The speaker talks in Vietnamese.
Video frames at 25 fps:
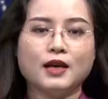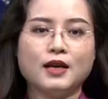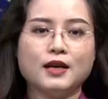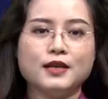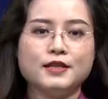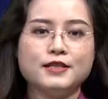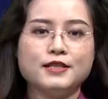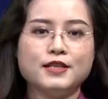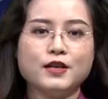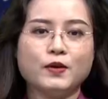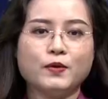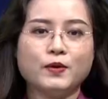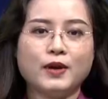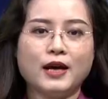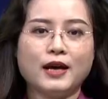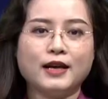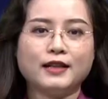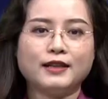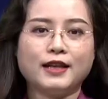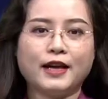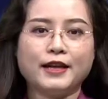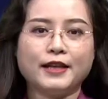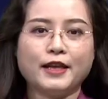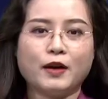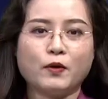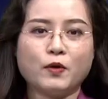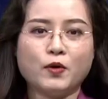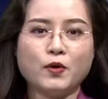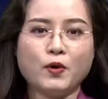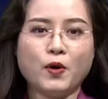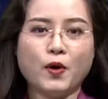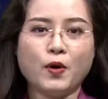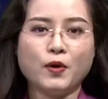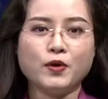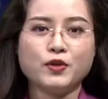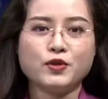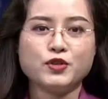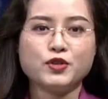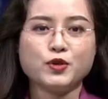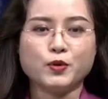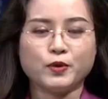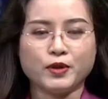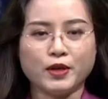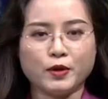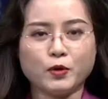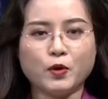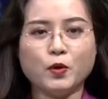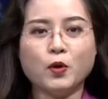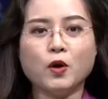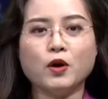Chiều nay tại nhà Quốc hội, Chủ tịch
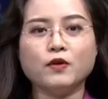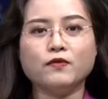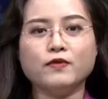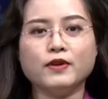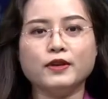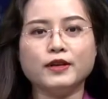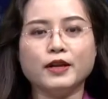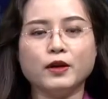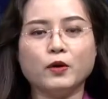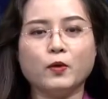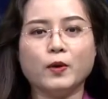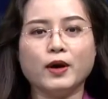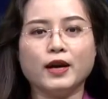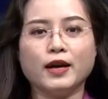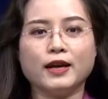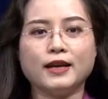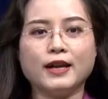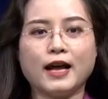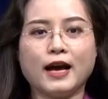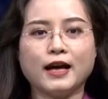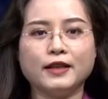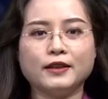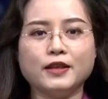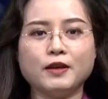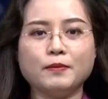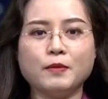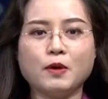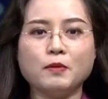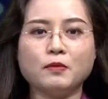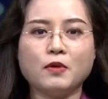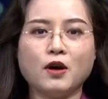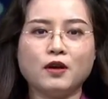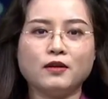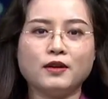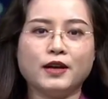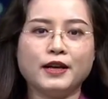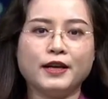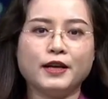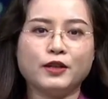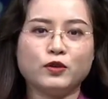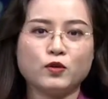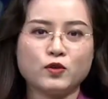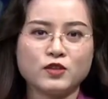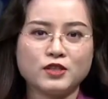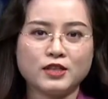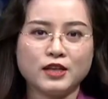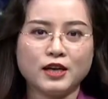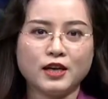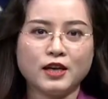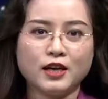Quốc hội Vương Đình Huệ đã tiếp ông Hana
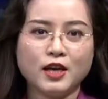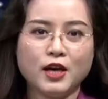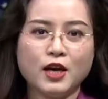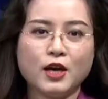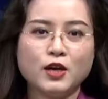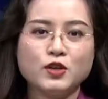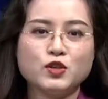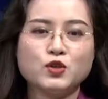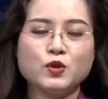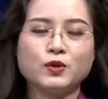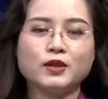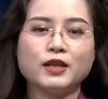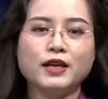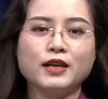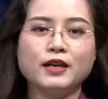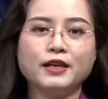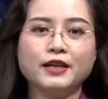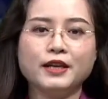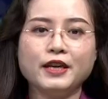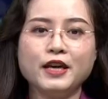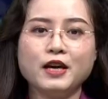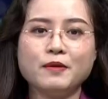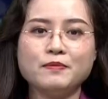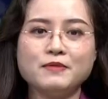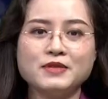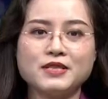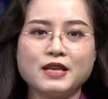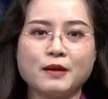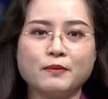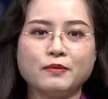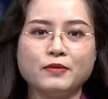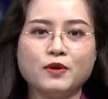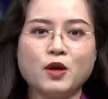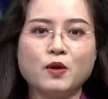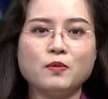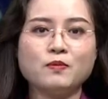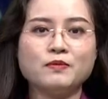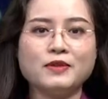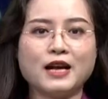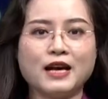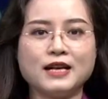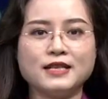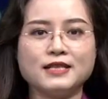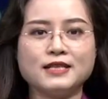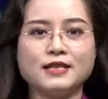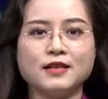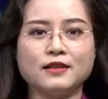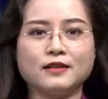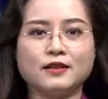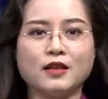Hitoshi, Chủ tịch kiêm Giám đốc đại
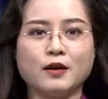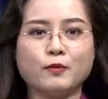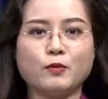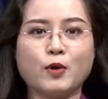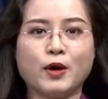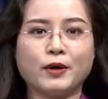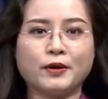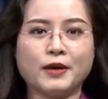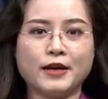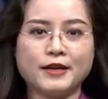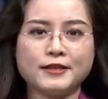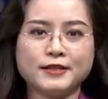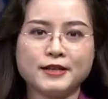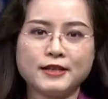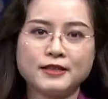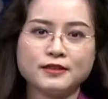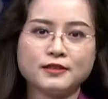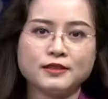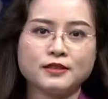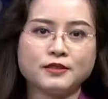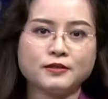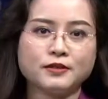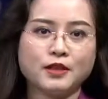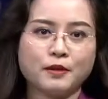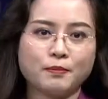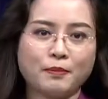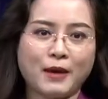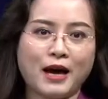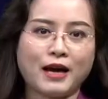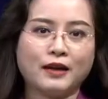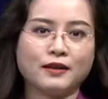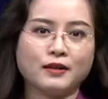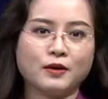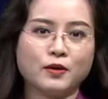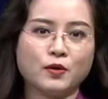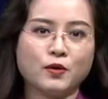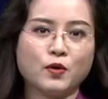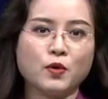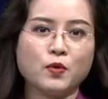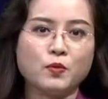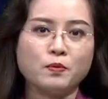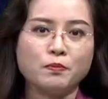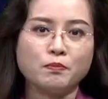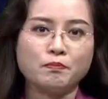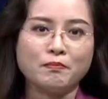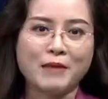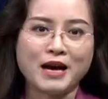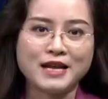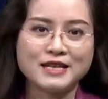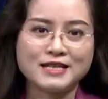diện tập đoàn Eric Nhật Bản cùng
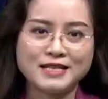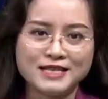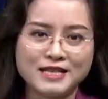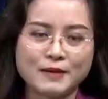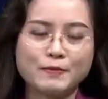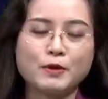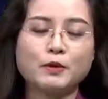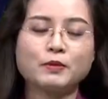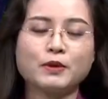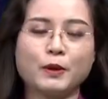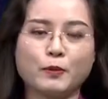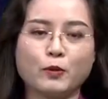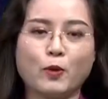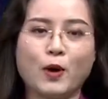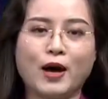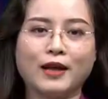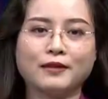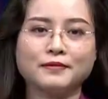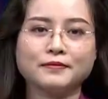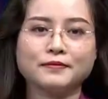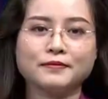Ban Giám đốc tập đoàn.